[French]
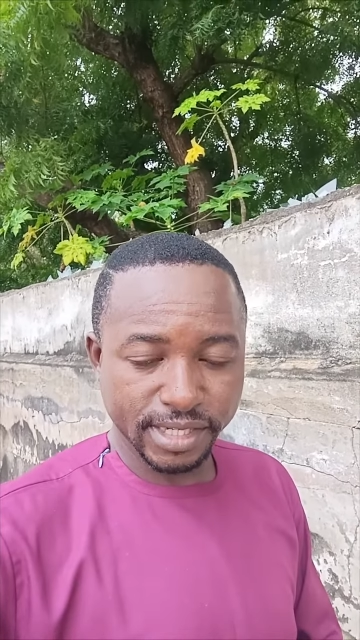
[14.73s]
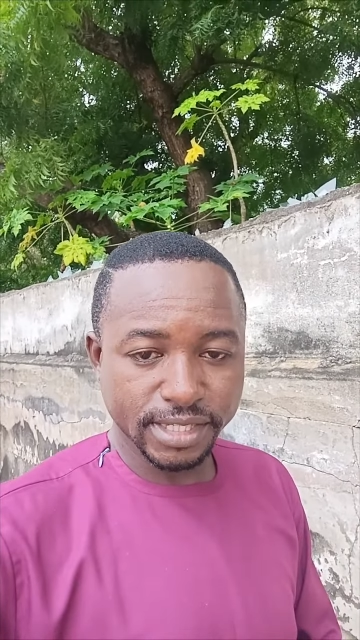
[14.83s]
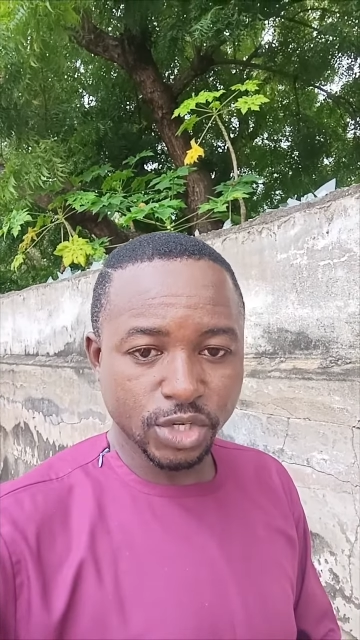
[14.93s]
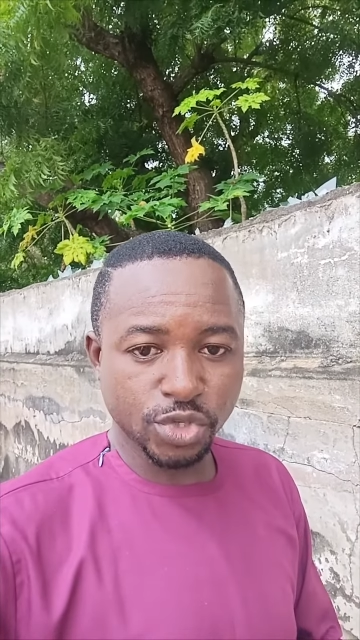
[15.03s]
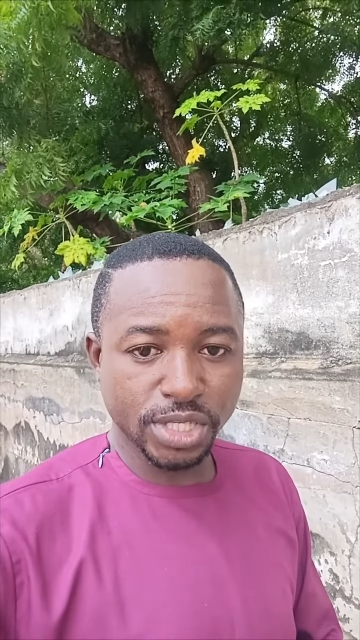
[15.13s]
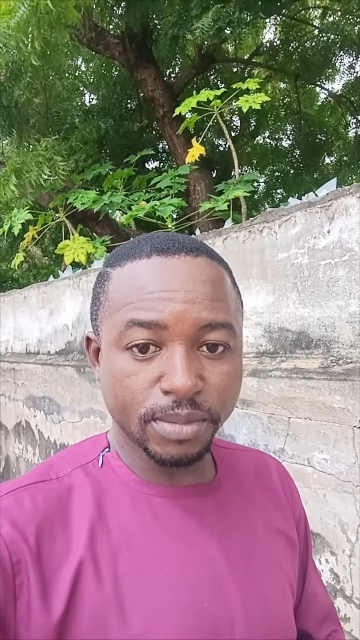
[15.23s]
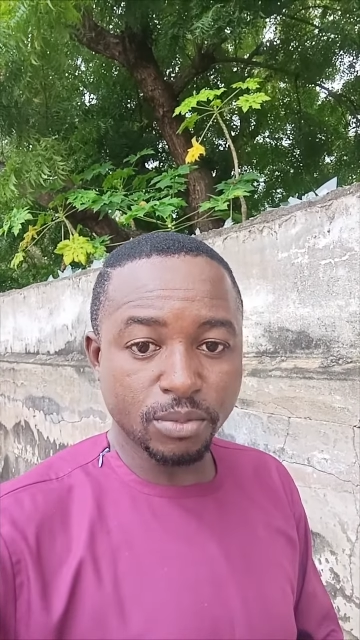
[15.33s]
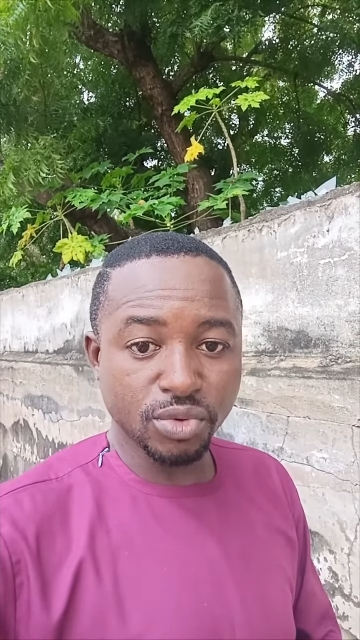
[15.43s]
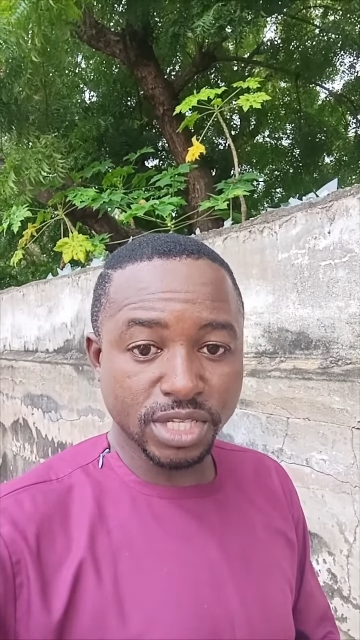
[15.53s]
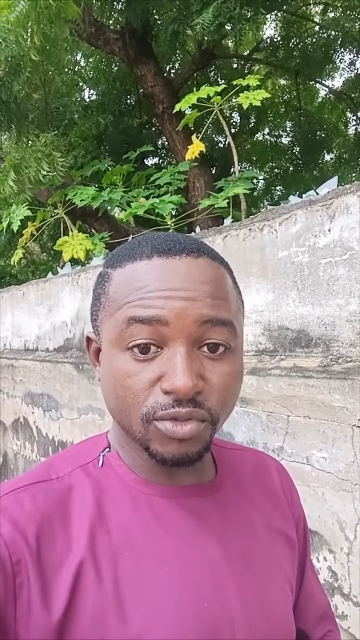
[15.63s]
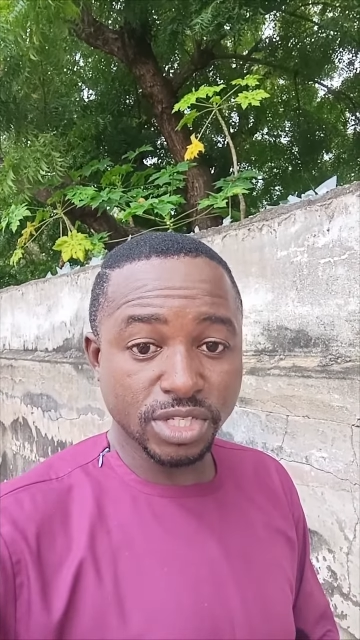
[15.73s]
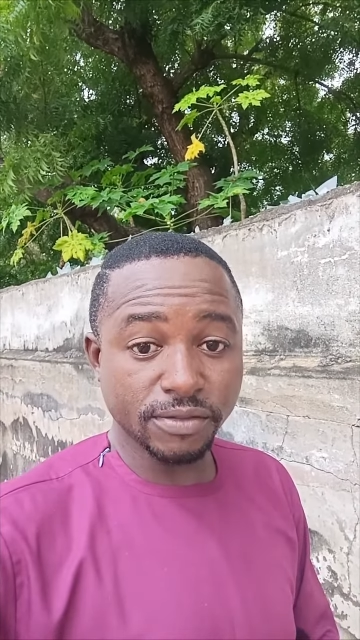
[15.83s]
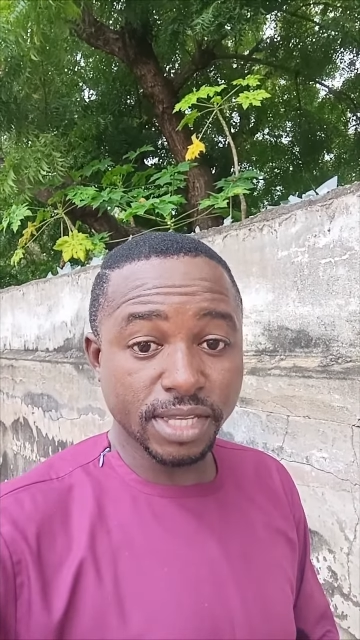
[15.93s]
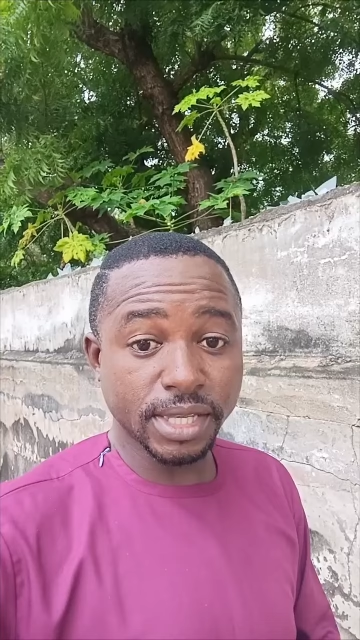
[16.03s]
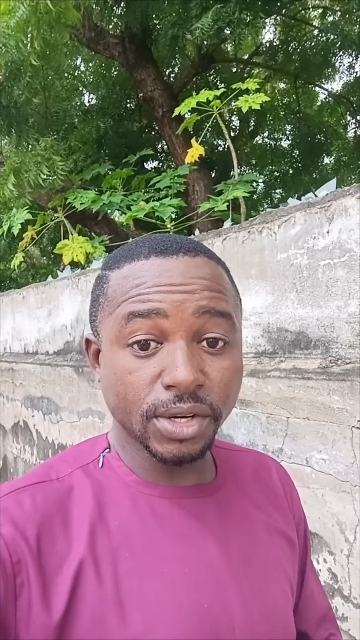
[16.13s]
c'est justement pour ça que vous
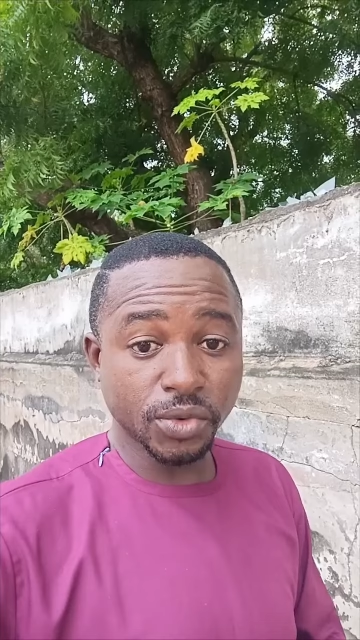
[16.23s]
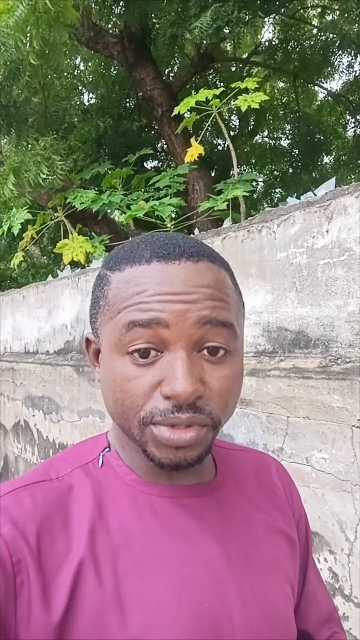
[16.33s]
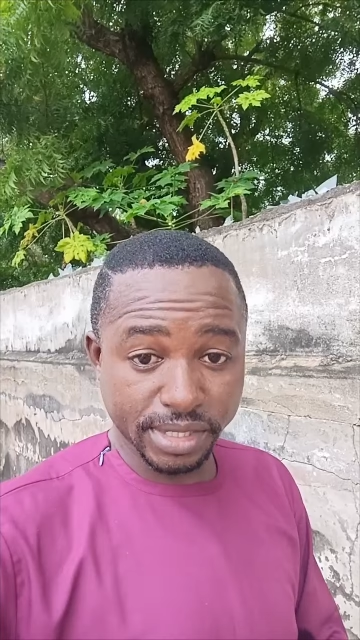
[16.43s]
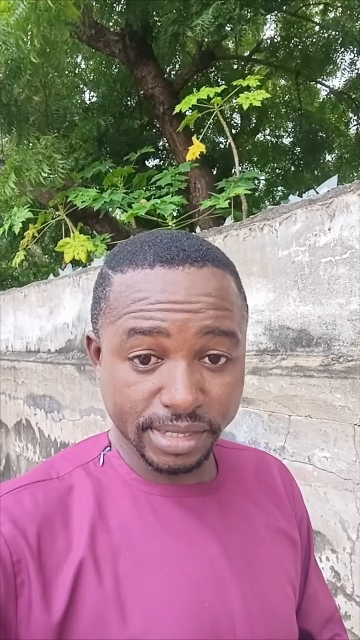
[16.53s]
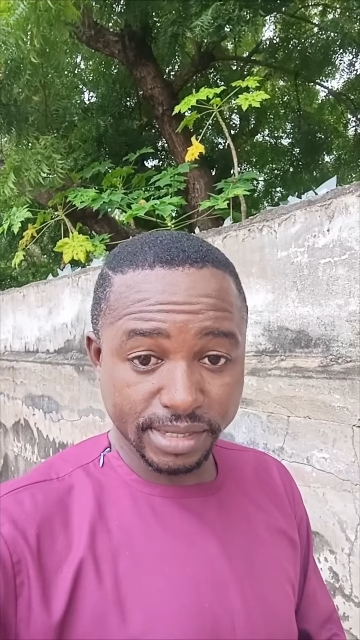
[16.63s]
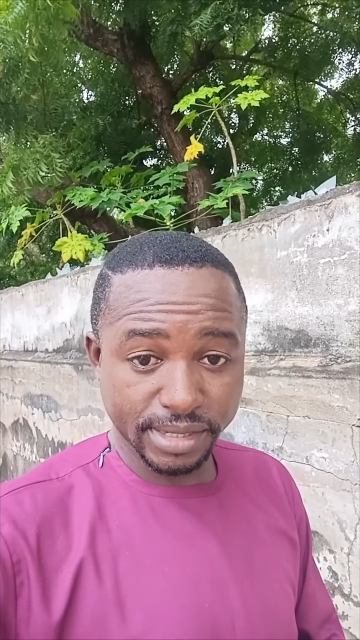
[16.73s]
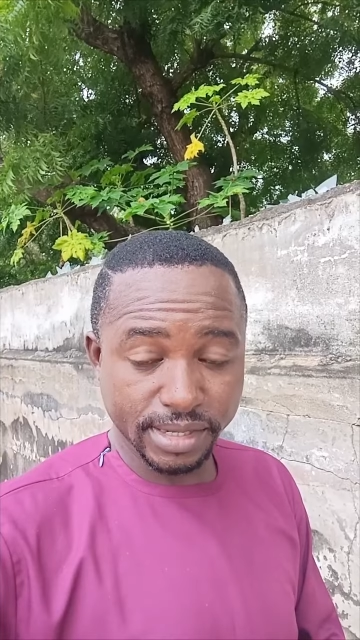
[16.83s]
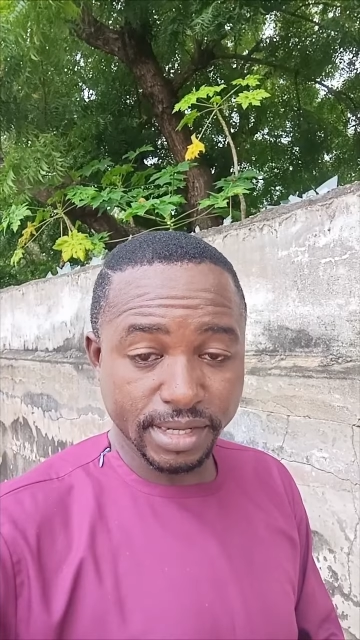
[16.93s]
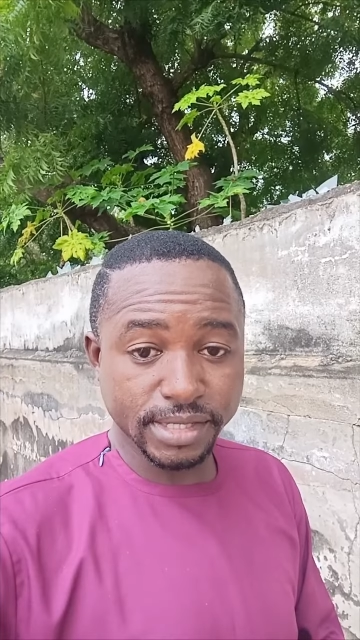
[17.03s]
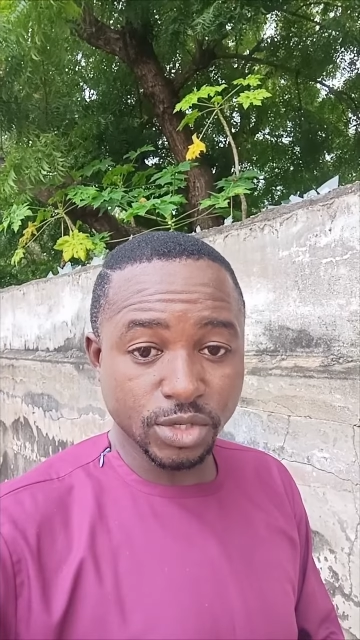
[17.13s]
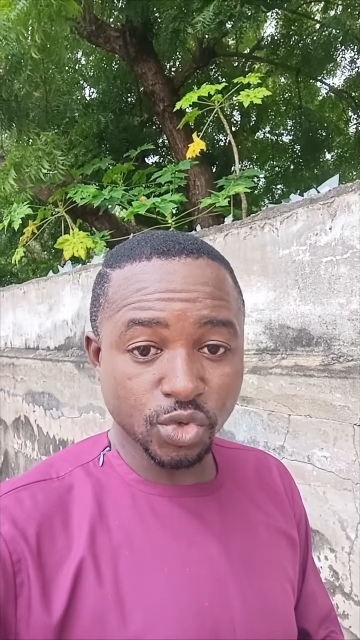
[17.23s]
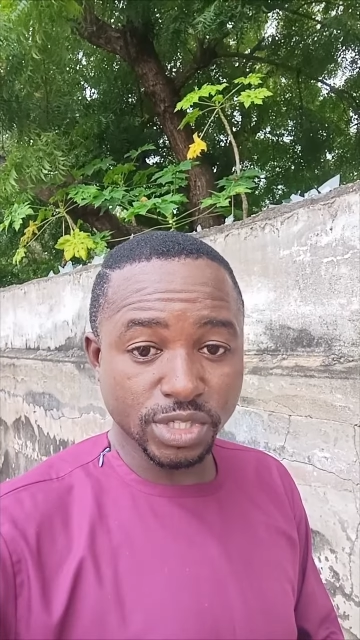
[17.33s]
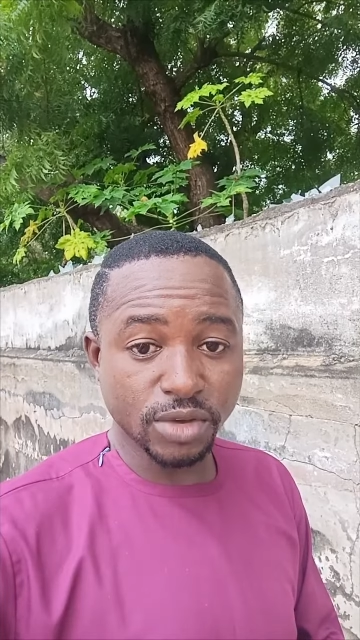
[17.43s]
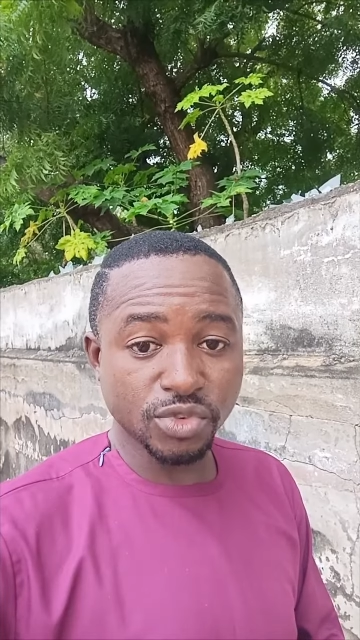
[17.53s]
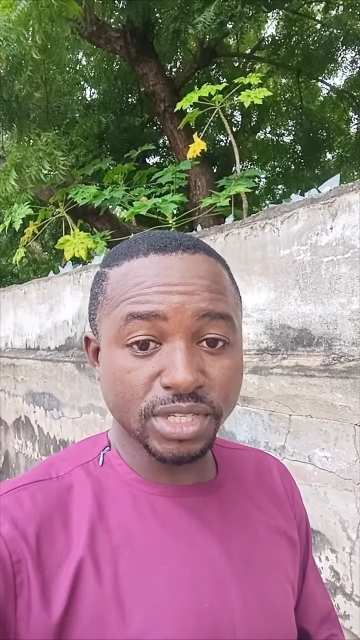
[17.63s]
avez été recruté et c'est sur
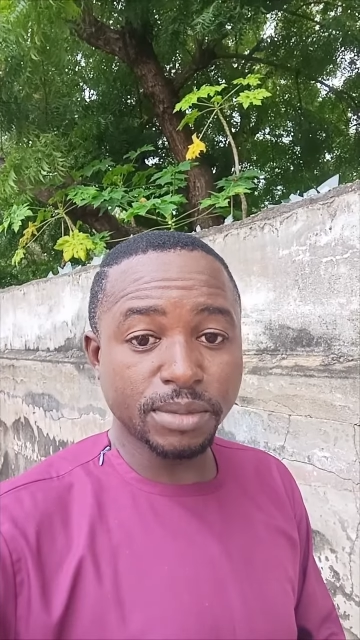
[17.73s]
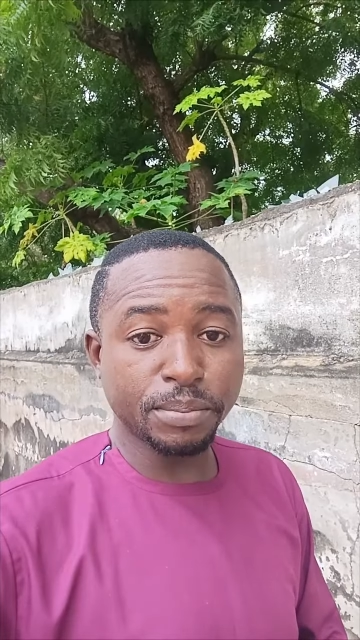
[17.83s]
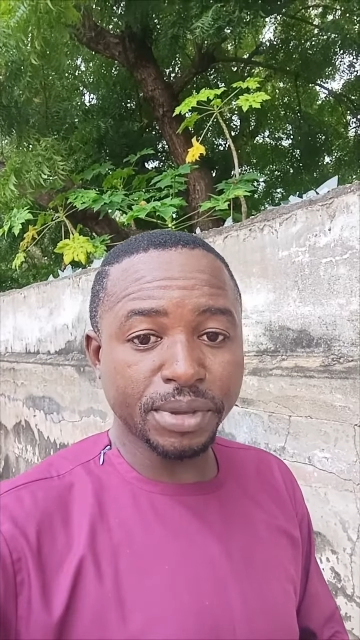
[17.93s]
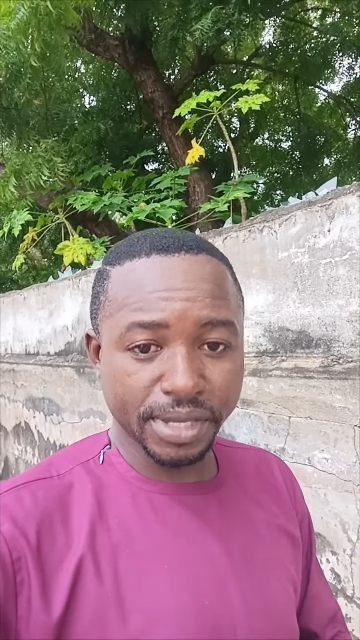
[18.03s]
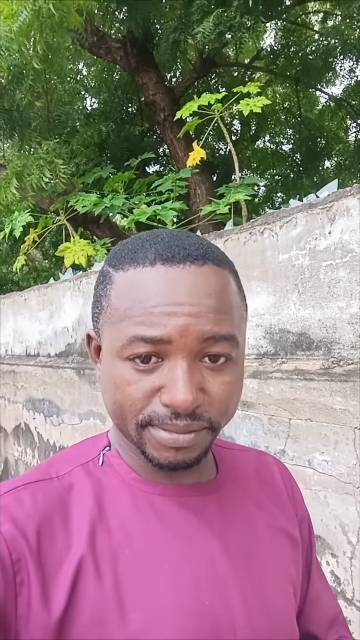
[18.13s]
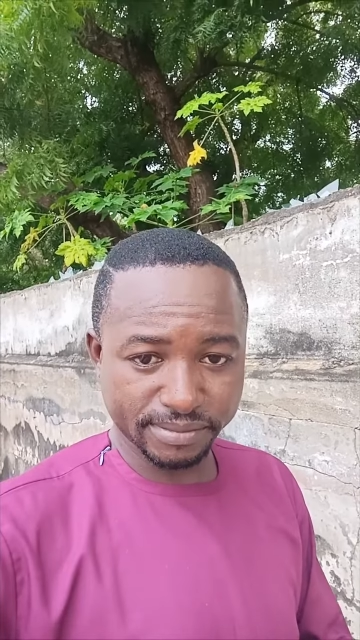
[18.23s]
ça que vous êtes payé.